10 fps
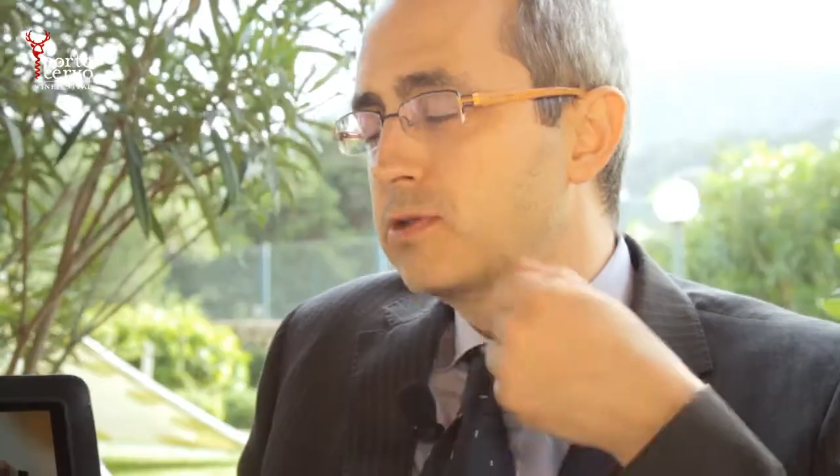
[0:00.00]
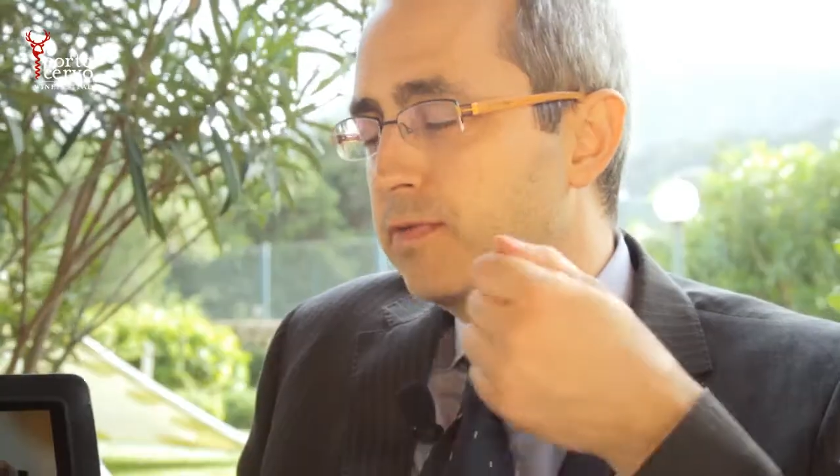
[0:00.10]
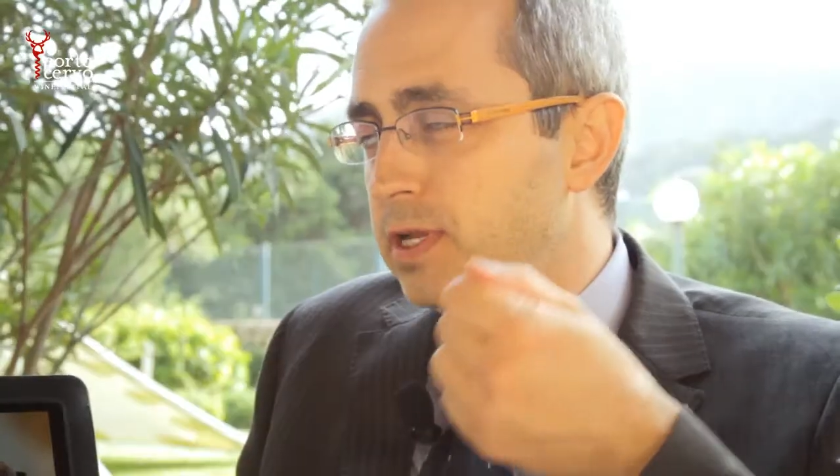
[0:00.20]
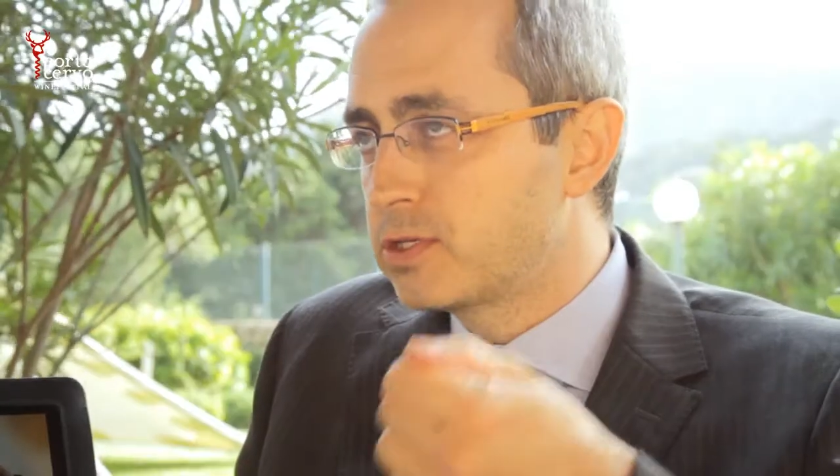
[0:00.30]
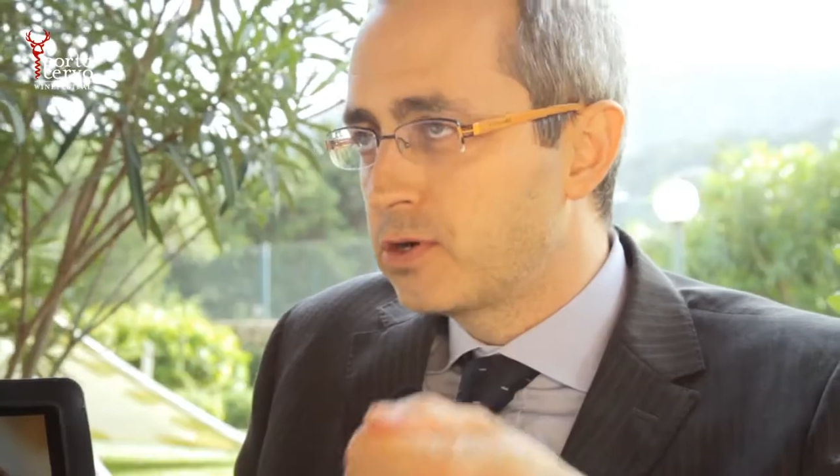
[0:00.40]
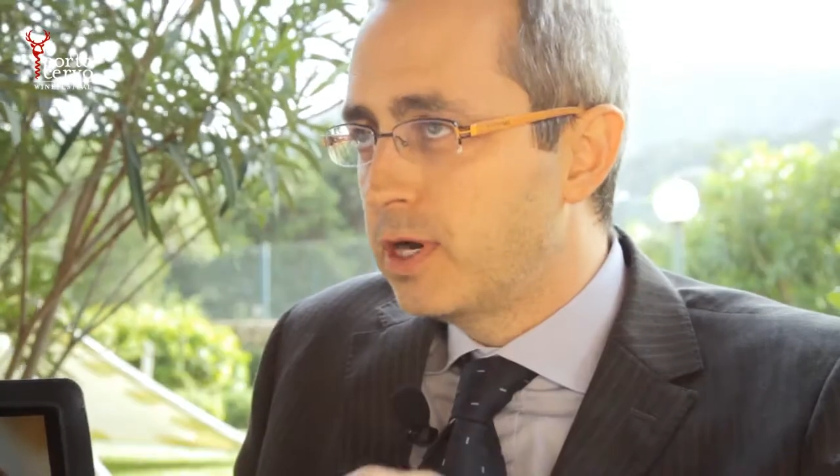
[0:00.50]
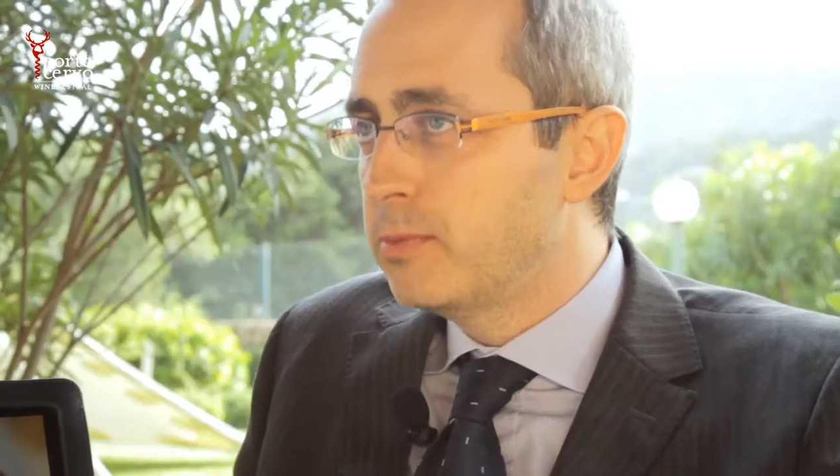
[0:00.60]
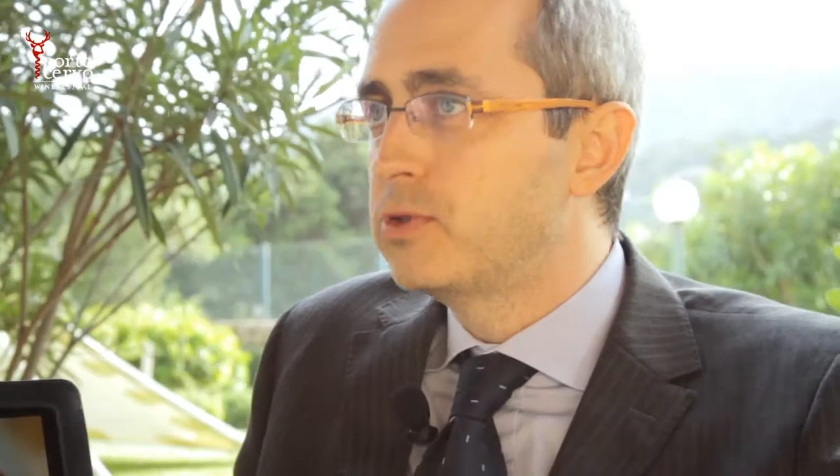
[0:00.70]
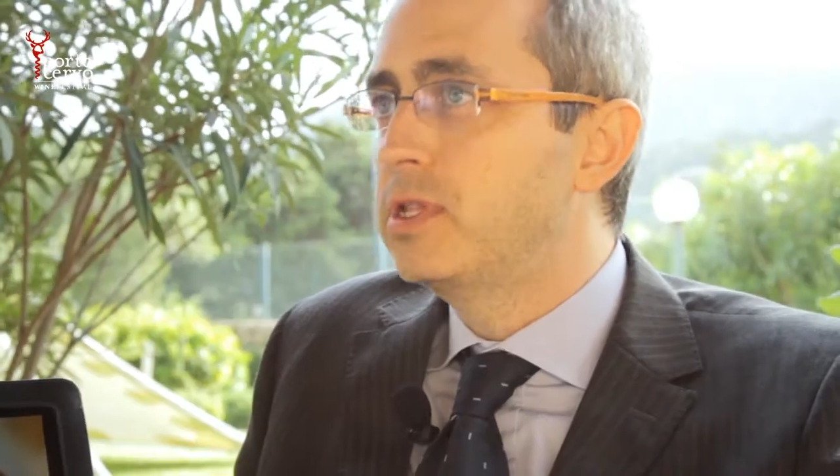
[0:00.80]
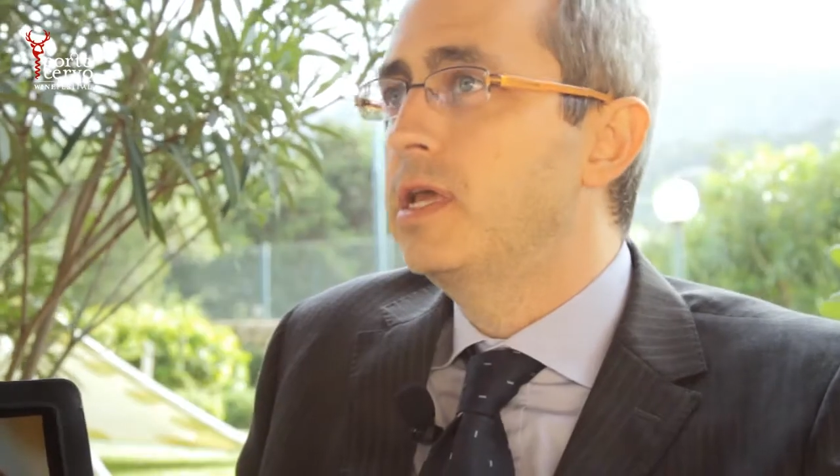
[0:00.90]
finiscono le
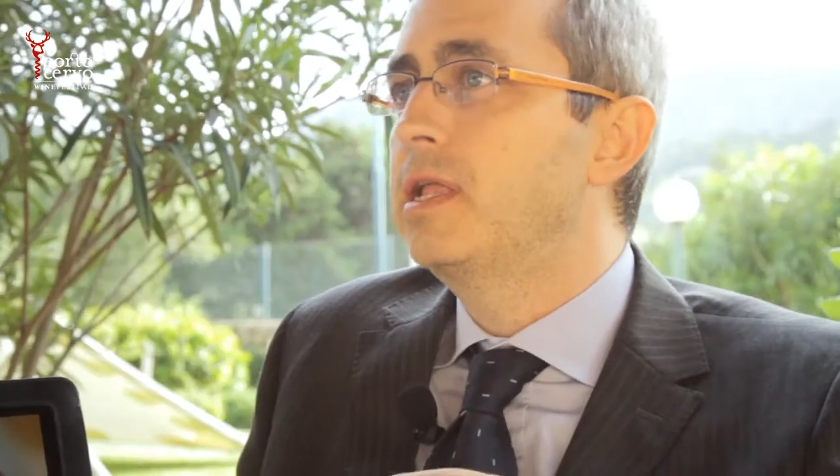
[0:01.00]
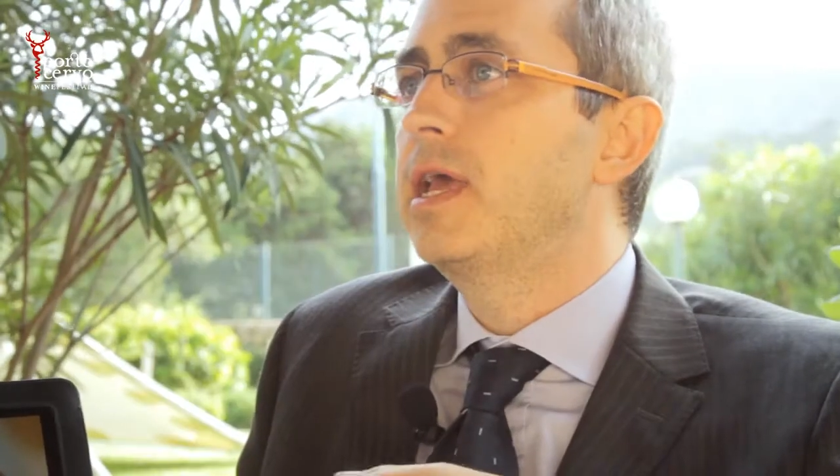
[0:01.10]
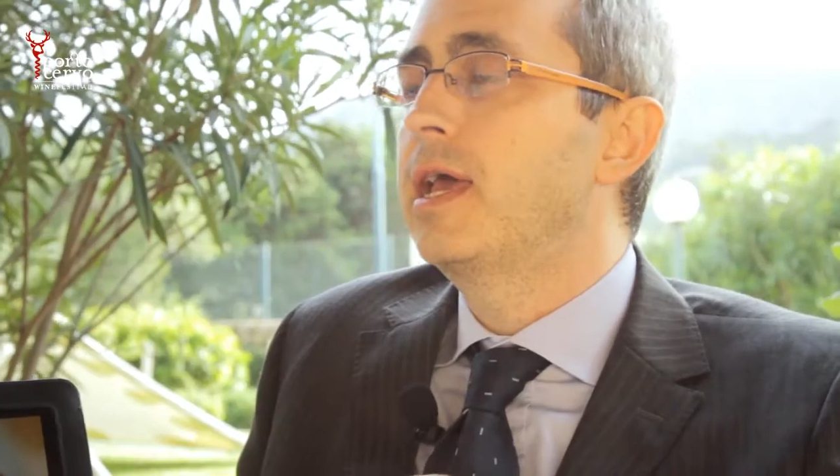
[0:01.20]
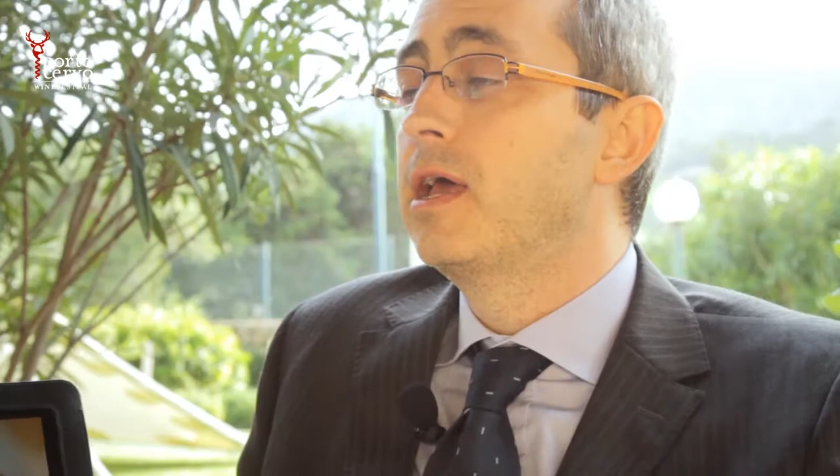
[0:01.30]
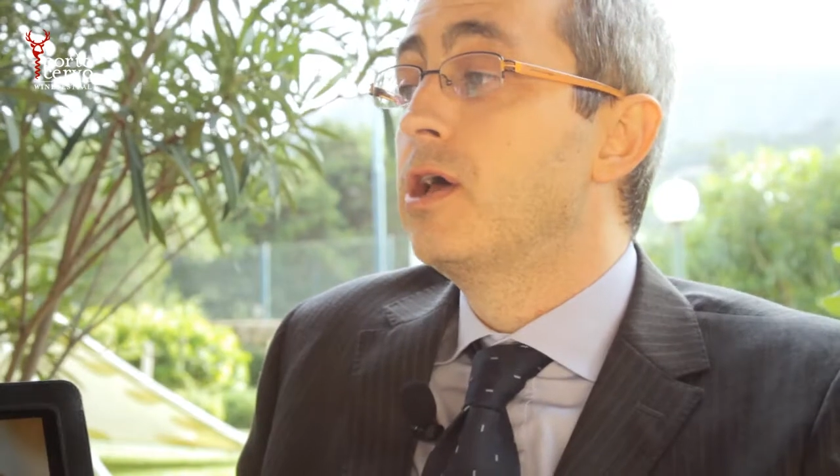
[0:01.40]
bottiglie,